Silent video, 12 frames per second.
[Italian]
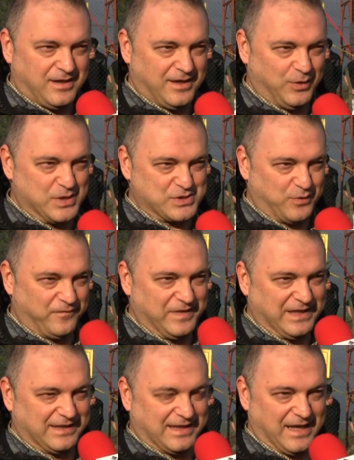le due
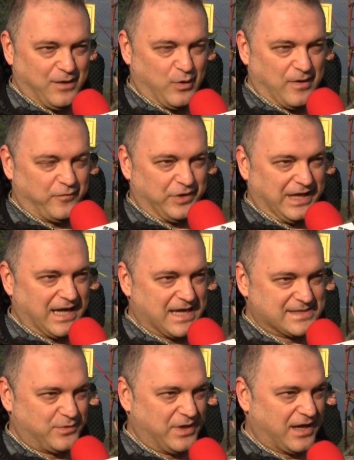sconfitte, una fuori
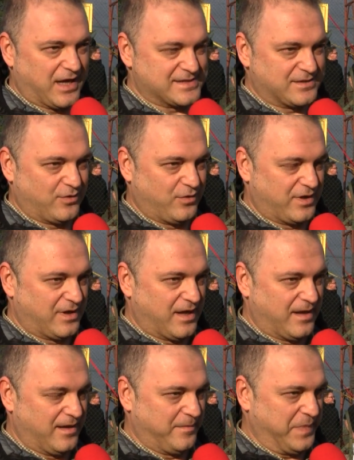casa, una in casa con
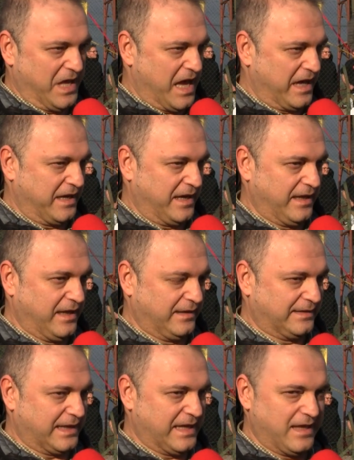eh, Piana
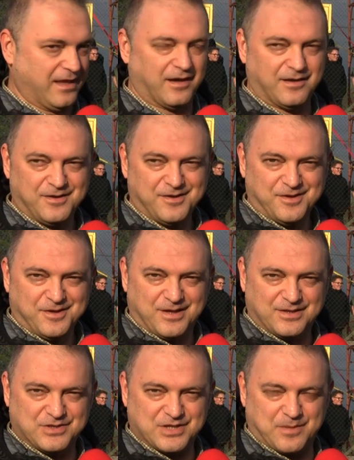e Treglia,
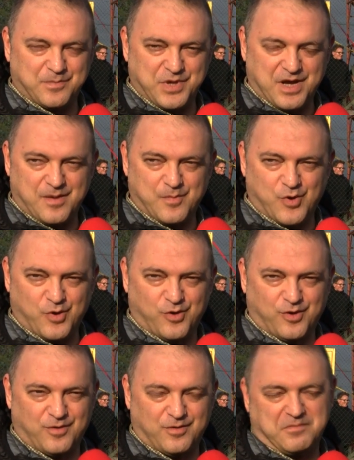
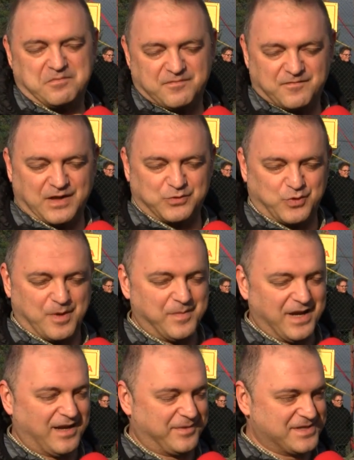abbiamo fatto una
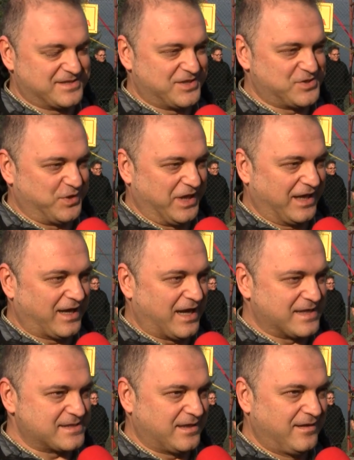bella prestazione in
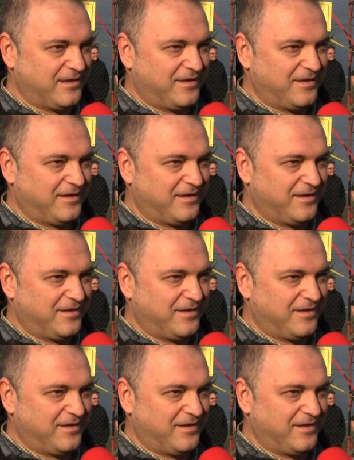casa,